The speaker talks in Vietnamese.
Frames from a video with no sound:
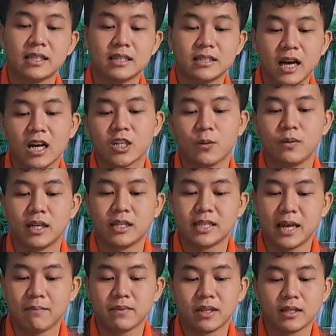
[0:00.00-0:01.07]
Quốc Thành sẽ đi
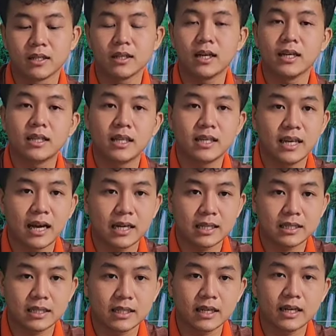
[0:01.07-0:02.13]
sơ sơ cho quý vị xem về
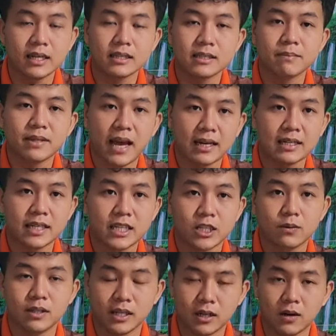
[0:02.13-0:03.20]
những cái thi văn, những
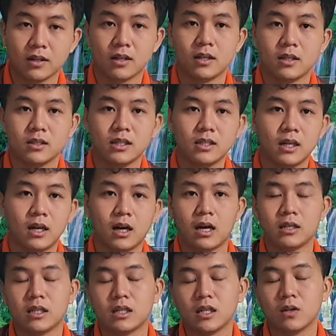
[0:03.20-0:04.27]
cái sấm giảng này kia cho quý vị thôi.